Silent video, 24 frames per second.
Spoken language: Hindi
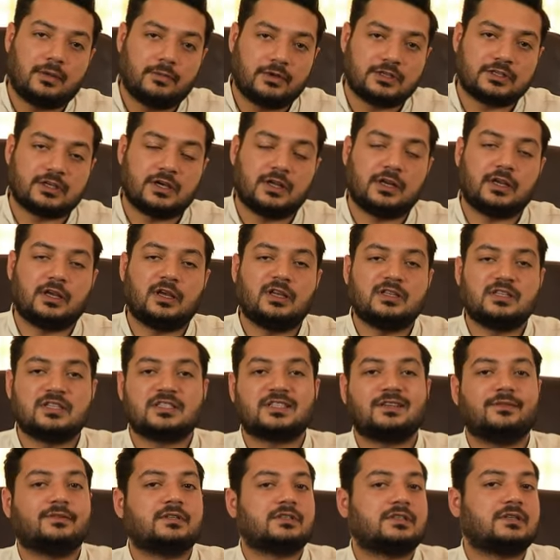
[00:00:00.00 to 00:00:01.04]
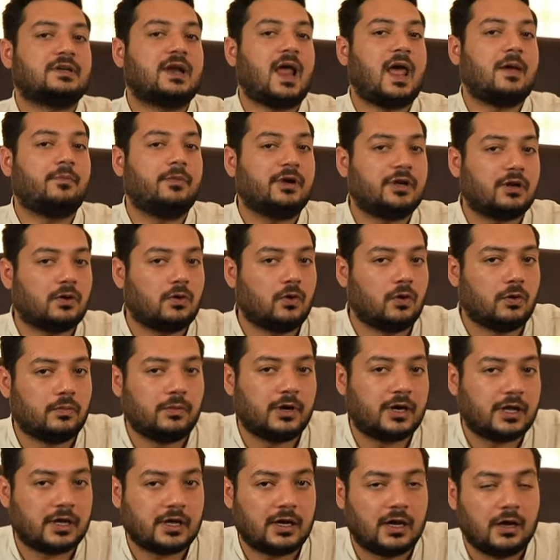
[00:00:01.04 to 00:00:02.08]
डैमेज करेंगे जिसकी वजह से डायमीटर और
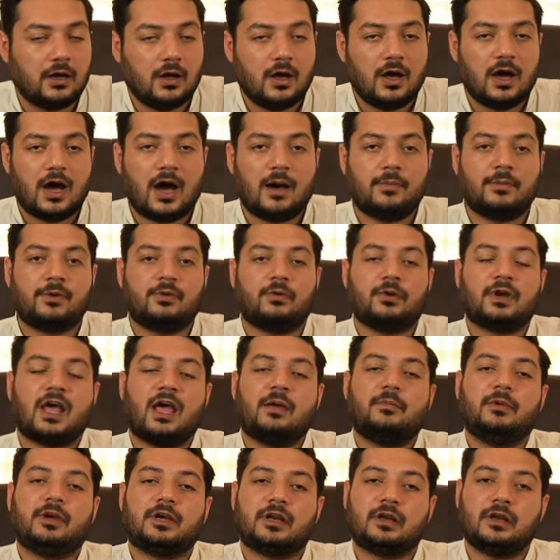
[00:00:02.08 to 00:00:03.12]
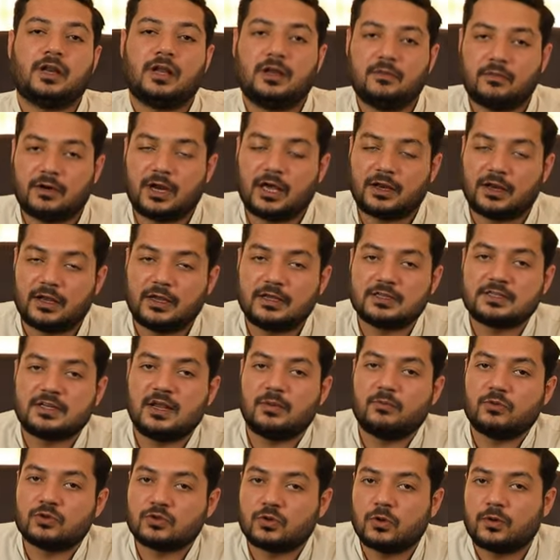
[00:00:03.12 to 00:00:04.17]
बढ़ेगा हमने वो डायमीटर नहीं बढ़ाना
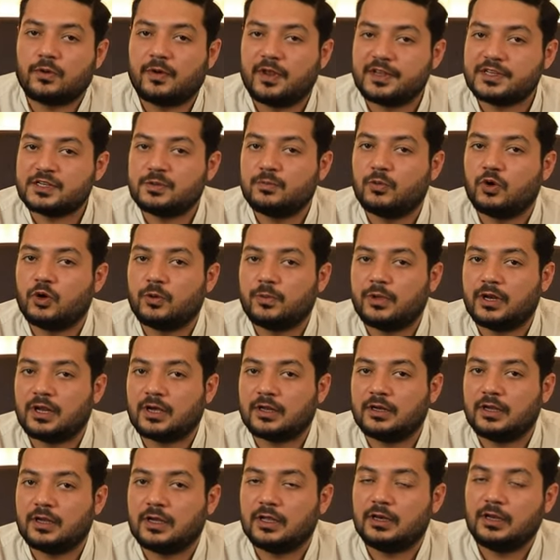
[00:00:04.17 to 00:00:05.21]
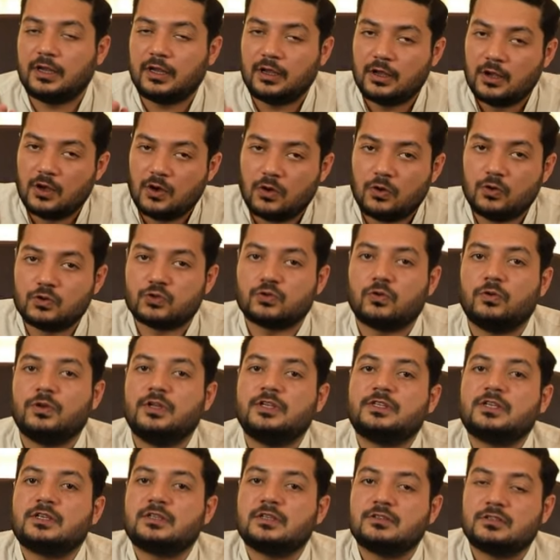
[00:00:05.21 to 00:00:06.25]
इसलिए हम उसको रेस्ट मोड पर रखने के लिए उसको
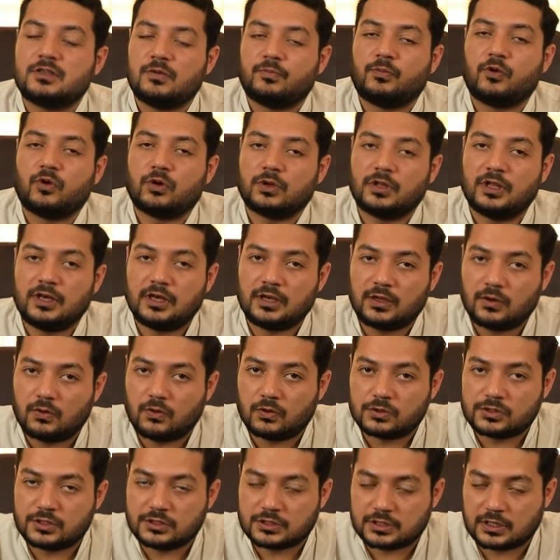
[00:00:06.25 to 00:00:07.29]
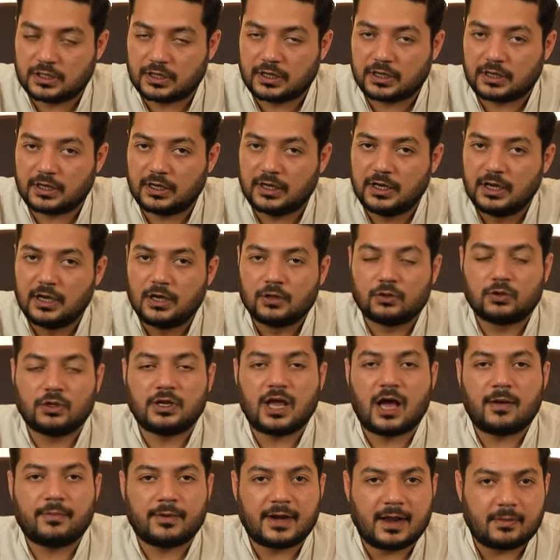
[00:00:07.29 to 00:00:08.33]
नीचे से सपोर्ट देने की कोशिश करेंगे तो
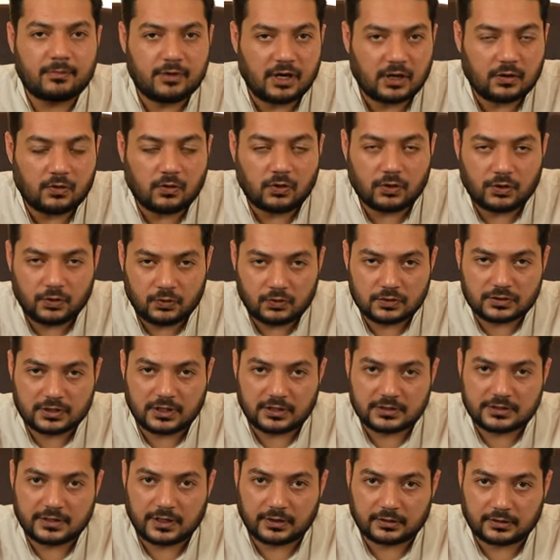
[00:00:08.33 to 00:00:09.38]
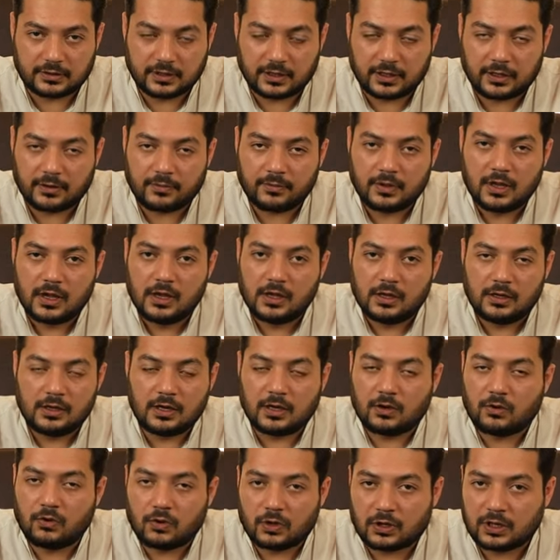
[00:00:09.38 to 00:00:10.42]
यहाँ पर आप लंगोट यूज़ कर सकते हैं
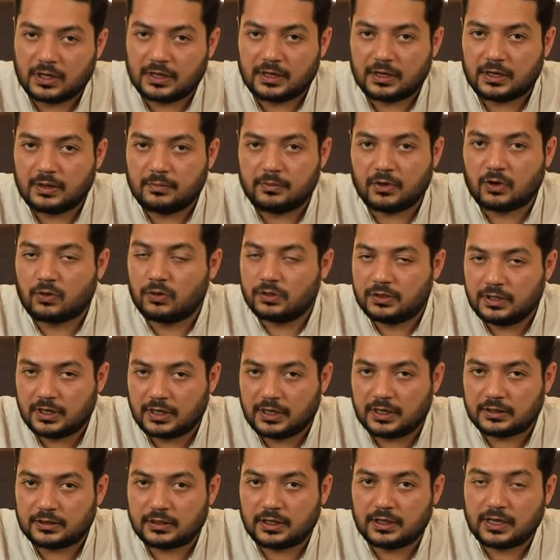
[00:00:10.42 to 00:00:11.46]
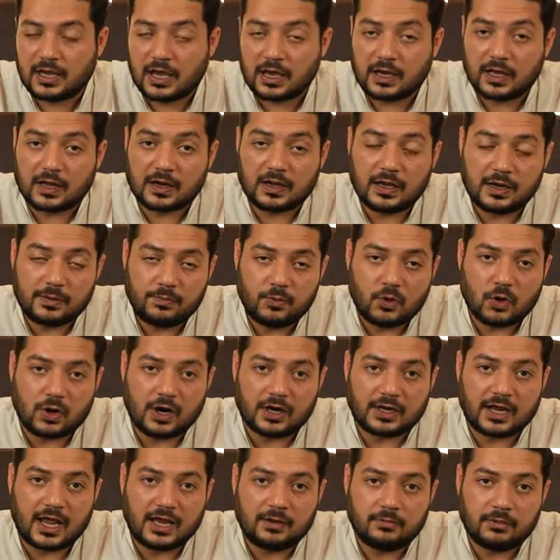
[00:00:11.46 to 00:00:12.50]
लंगोट करने में कोई दिक्कत नहीं है अगर गर्मियों
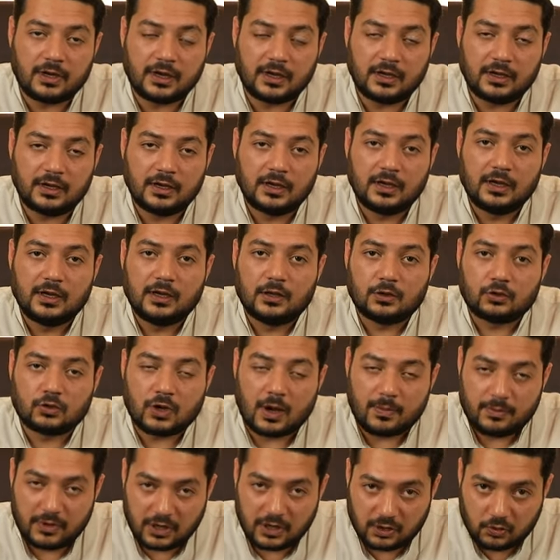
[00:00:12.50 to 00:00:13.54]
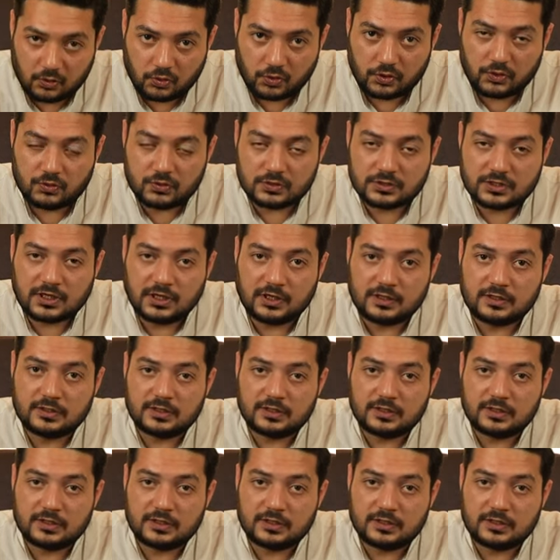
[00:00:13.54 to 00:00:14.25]
का टाइम है तो आप लंगोट यूज़